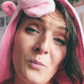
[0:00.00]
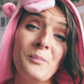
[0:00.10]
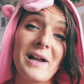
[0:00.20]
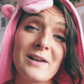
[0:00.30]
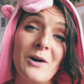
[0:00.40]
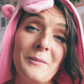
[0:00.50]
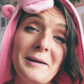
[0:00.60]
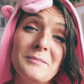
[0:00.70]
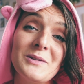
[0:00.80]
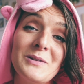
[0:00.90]
on parle quand
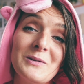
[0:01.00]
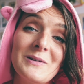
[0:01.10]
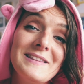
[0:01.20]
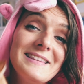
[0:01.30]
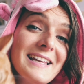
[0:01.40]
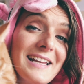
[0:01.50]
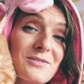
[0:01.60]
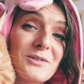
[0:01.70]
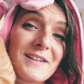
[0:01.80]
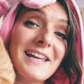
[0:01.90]
même de
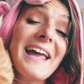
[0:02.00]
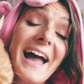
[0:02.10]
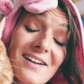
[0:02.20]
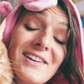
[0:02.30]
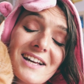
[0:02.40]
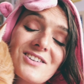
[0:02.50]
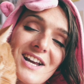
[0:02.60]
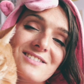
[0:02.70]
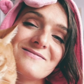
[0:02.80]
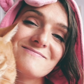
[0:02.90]
téléphoner avec un chat.